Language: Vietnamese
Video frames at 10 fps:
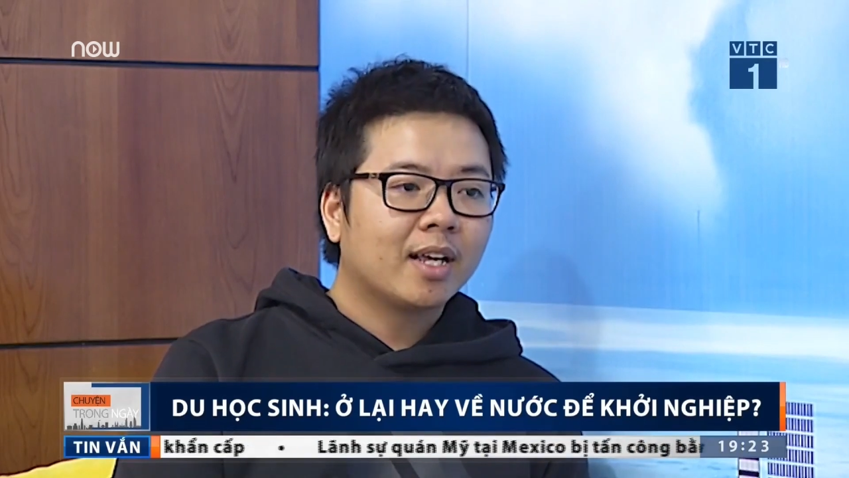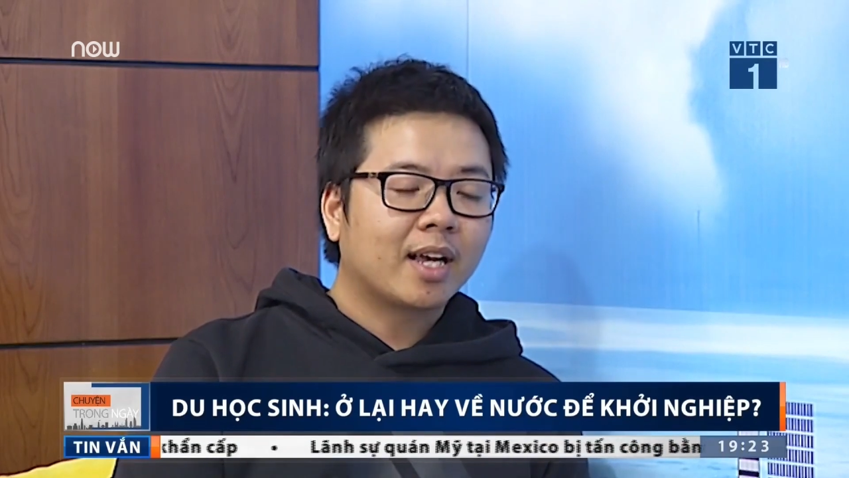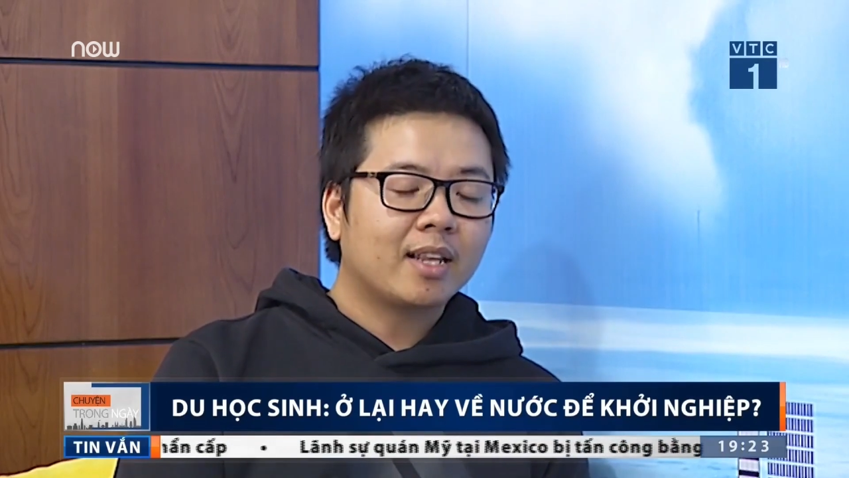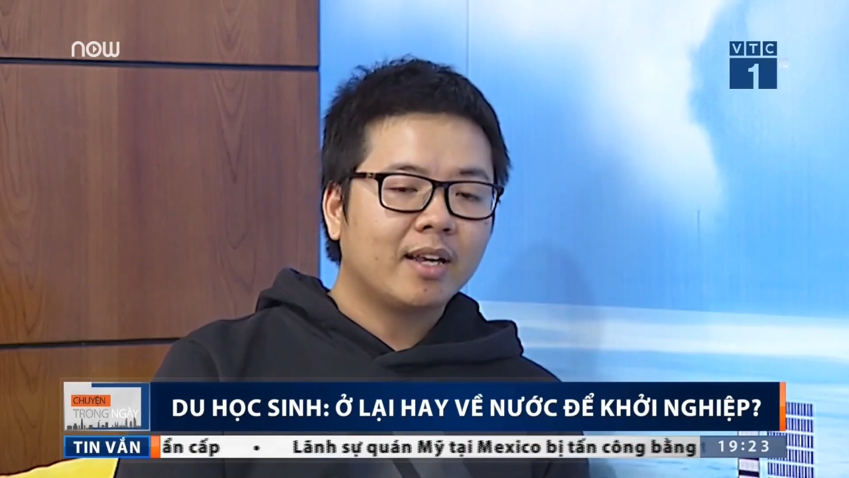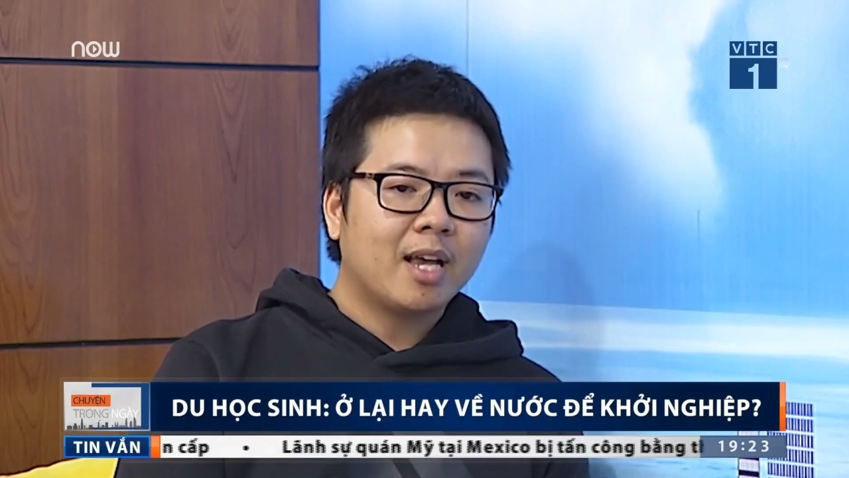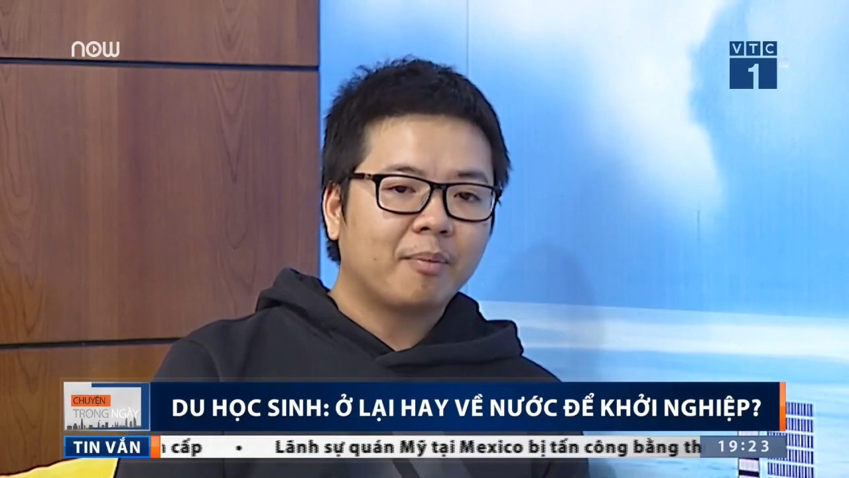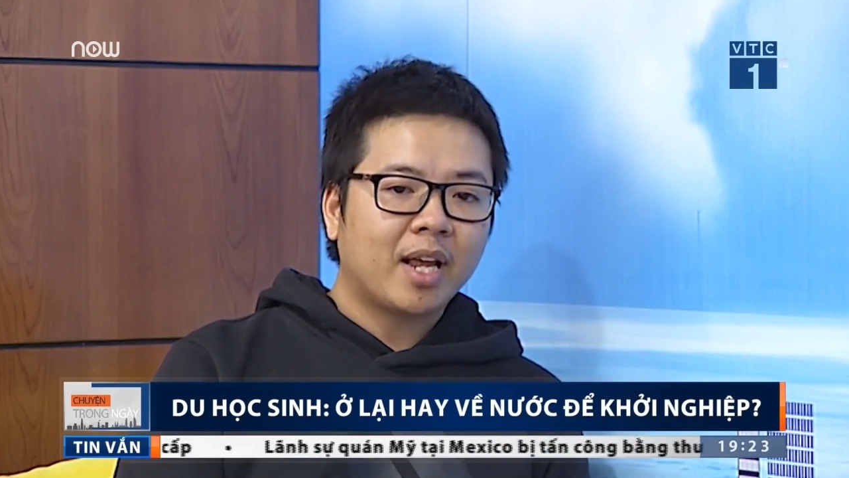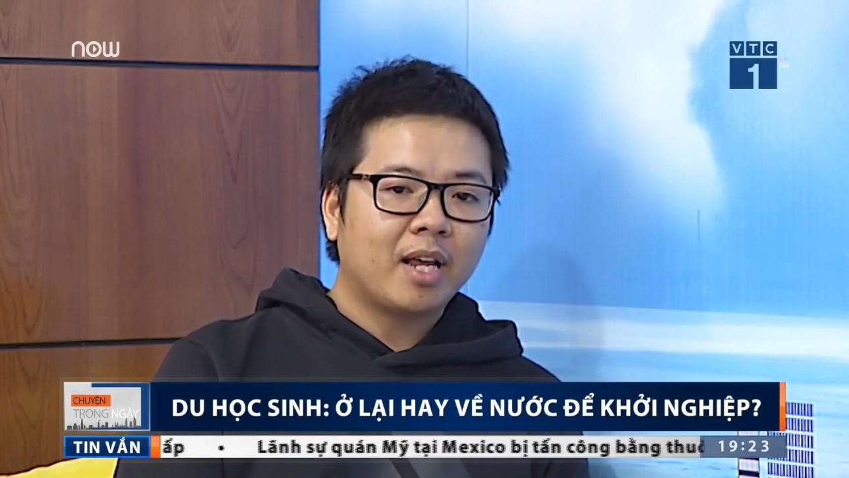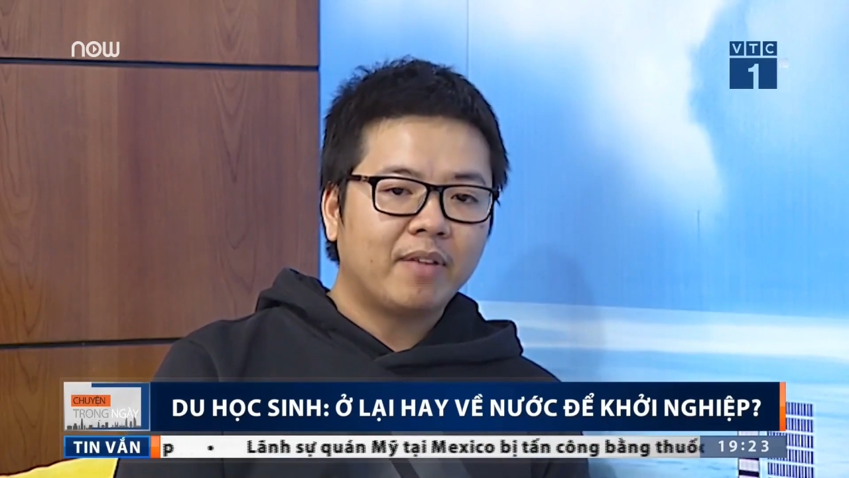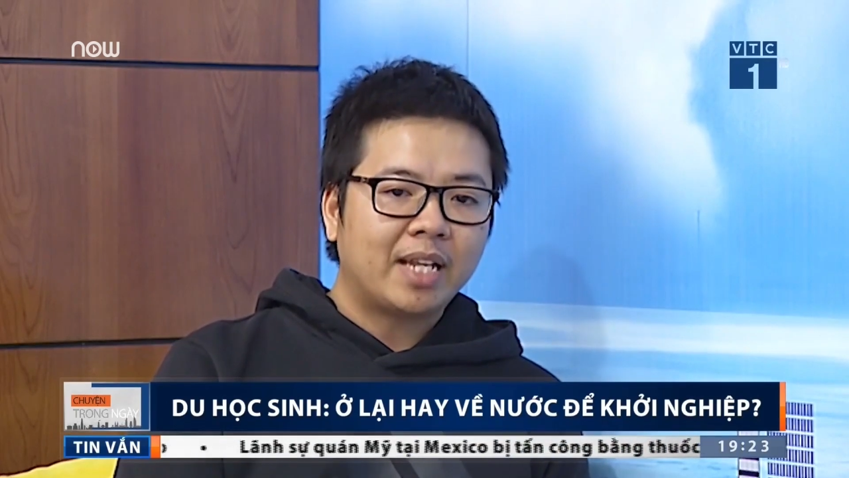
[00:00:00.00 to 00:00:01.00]
Cái thời điểm
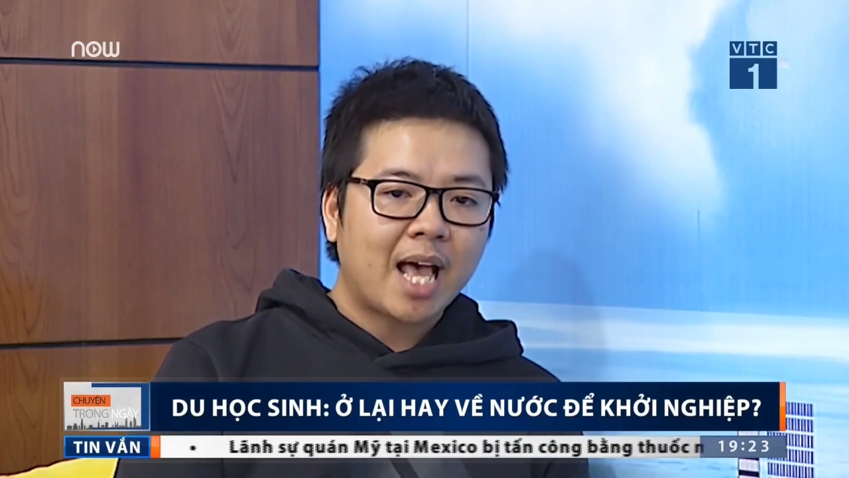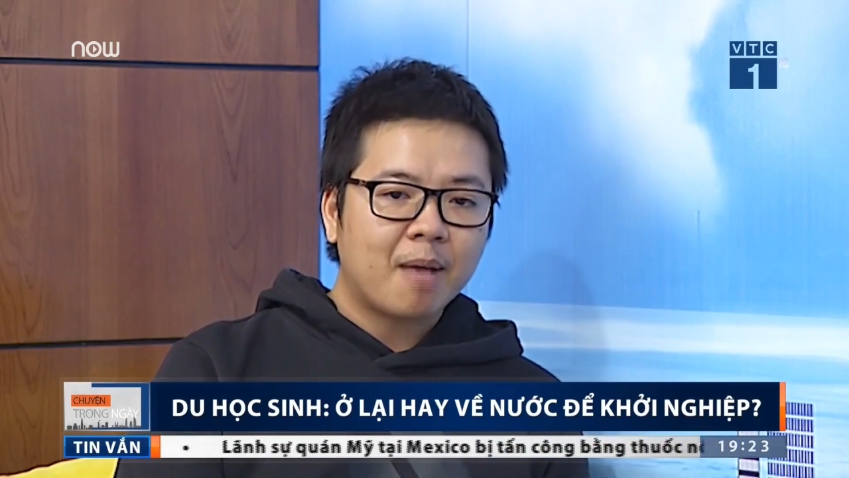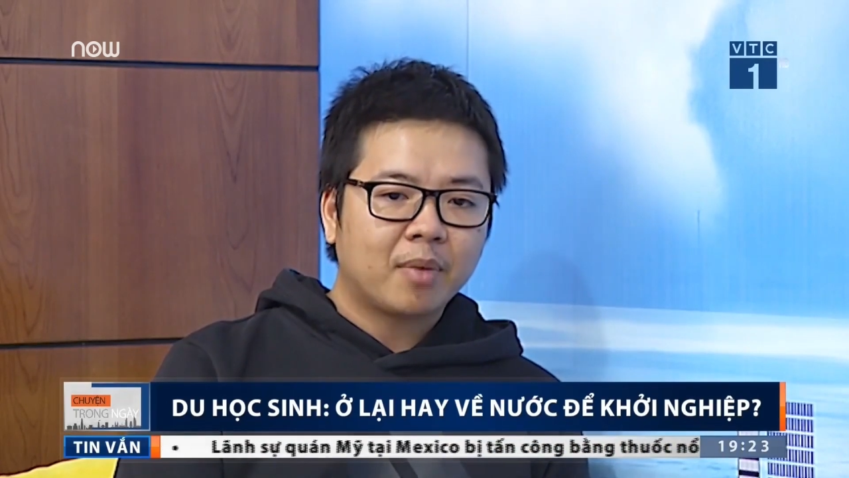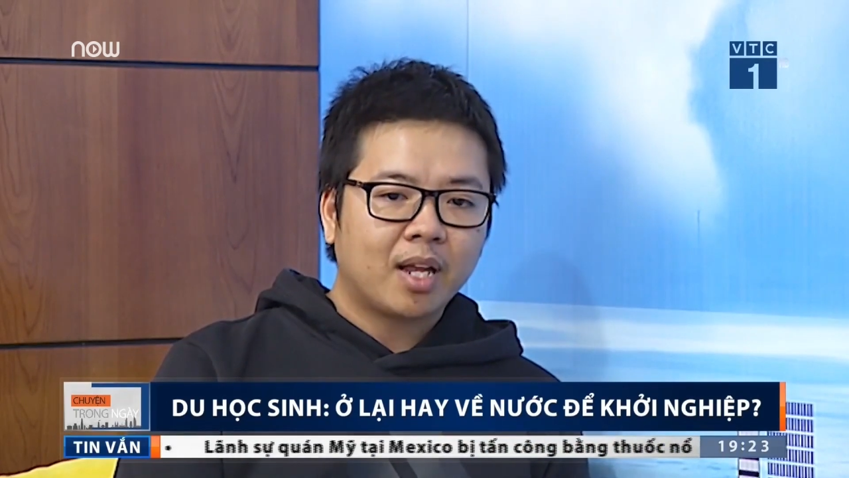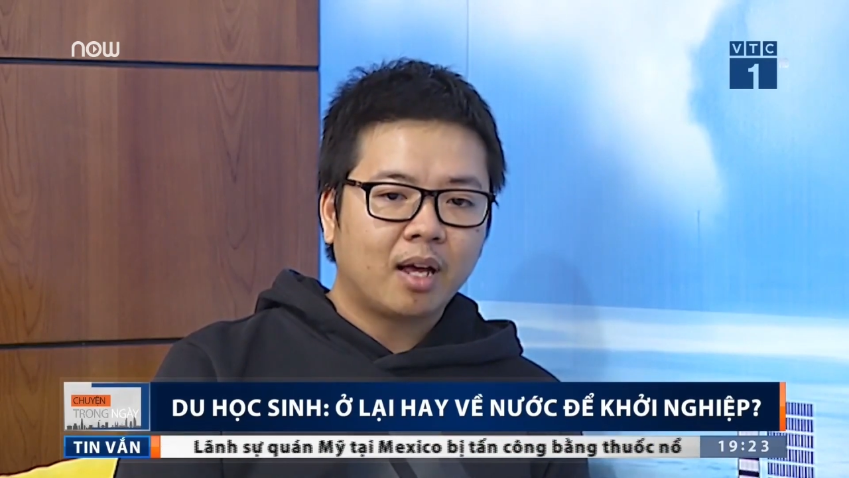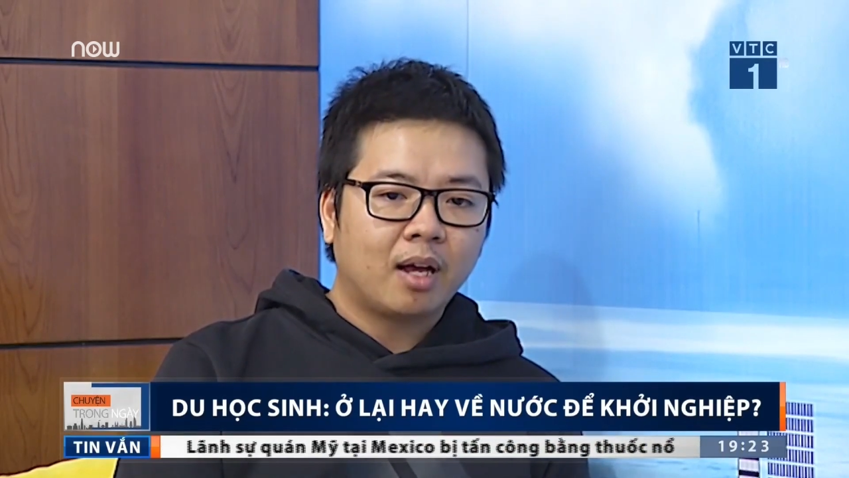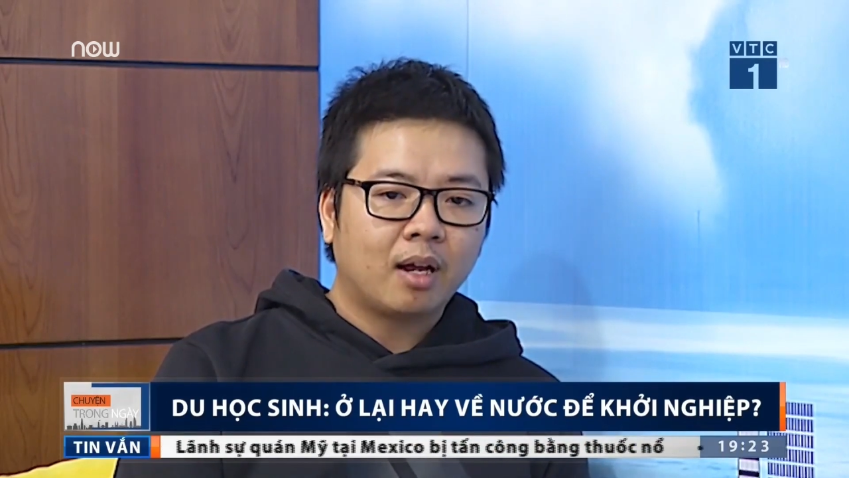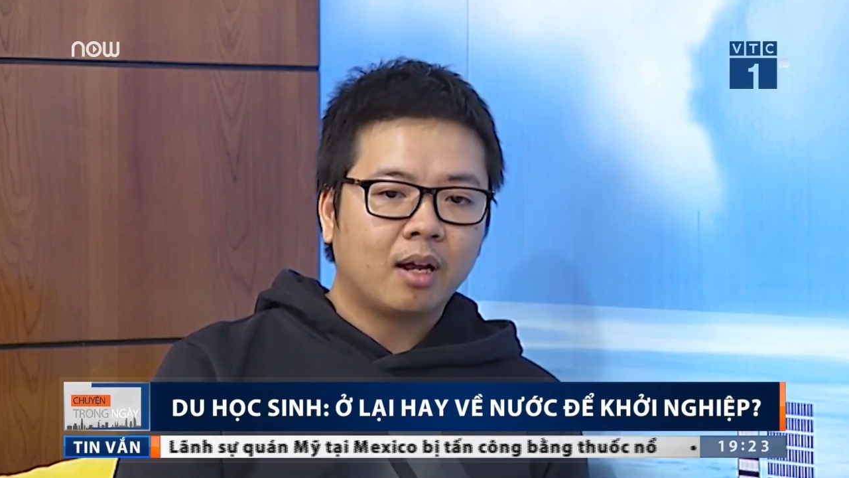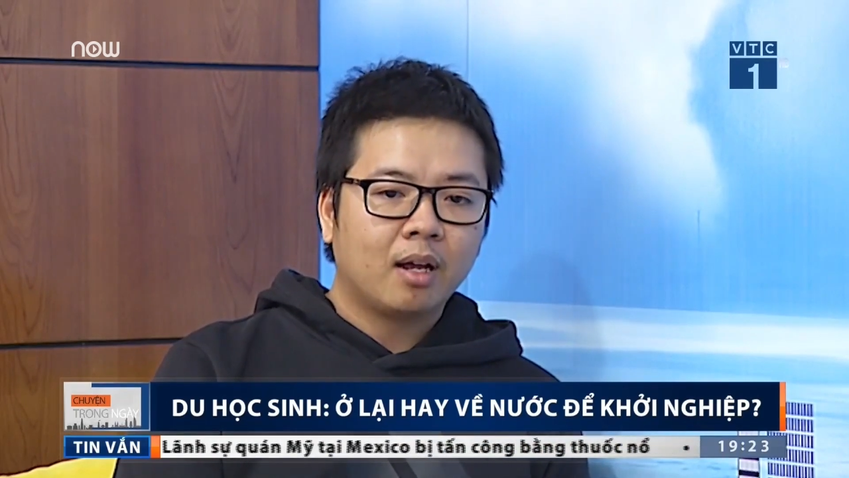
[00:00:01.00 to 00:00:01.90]
này ở Việt Nam là